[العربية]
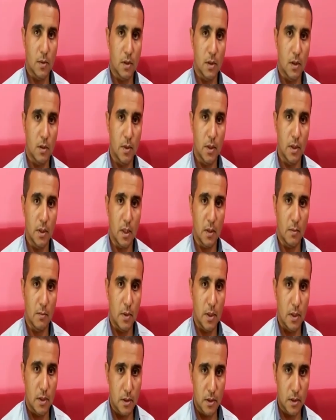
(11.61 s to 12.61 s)
النبي
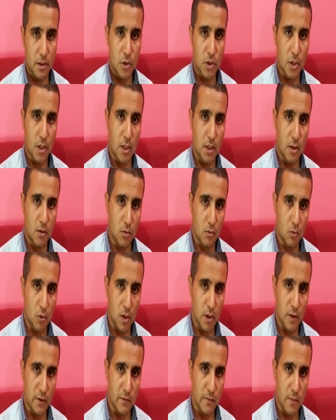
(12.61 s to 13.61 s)
عبادي شاعر
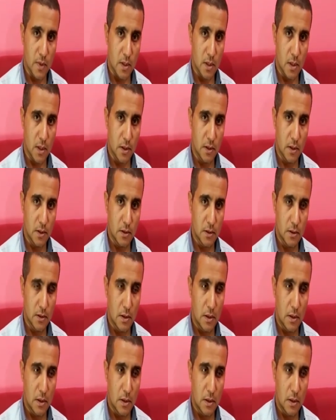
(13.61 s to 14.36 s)
ومؤلف مسرحي